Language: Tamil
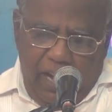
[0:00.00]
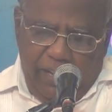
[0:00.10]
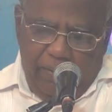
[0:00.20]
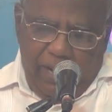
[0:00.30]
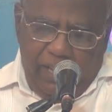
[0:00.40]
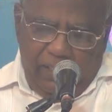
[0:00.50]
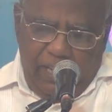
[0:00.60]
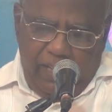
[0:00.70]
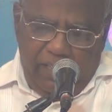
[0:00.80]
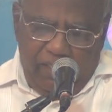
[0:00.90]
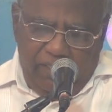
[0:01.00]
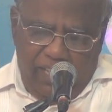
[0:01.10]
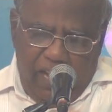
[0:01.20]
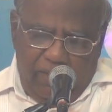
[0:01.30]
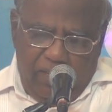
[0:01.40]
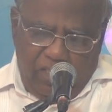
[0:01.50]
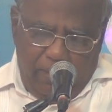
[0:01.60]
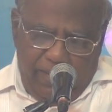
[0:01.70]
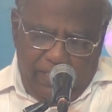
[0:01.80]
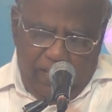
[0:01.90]
அன்றுவரை இந்த இந்தியாவில்
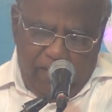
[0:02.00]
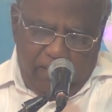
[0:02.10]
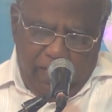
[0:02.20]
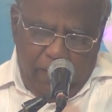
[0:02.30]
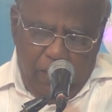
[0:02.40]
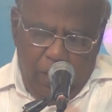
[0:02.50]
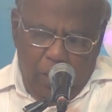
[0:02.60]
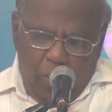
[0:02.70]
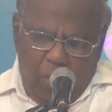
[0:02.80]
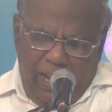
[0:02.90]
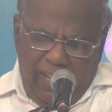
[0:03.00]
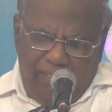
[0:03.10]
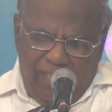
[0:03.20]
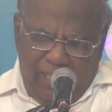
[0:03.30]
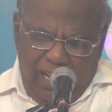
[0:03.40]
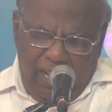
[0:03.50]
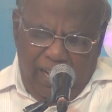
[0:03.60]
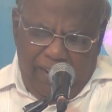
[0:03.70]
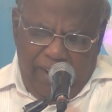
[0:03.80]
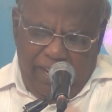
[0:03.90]
சமாதானத்தை உலகத்தின் எல்லா
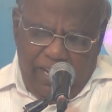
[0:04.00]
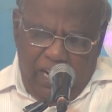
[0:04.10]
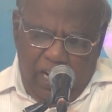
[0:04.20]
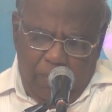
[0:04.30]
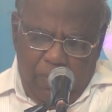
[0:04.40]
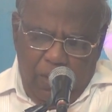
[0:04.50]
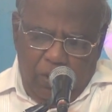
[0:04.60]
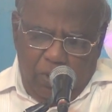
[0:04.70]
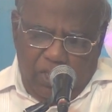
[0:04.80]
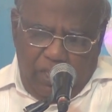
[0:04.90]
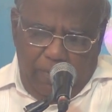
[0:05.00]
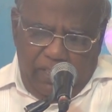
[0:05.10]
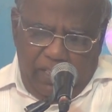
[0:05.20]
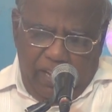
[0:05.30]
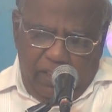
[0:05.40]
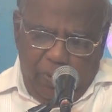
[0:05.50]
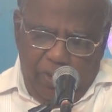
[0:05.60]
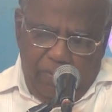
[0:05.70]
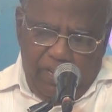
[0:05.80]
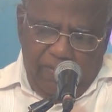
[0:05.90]
நாடுகளிலும் ஒரு சமாதானத்தை
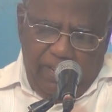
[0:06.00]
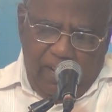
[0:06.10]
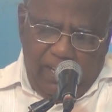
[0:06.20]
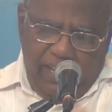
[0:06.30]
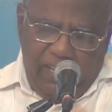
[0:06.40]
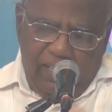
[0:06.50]
உண்டு பண்ணுவீராக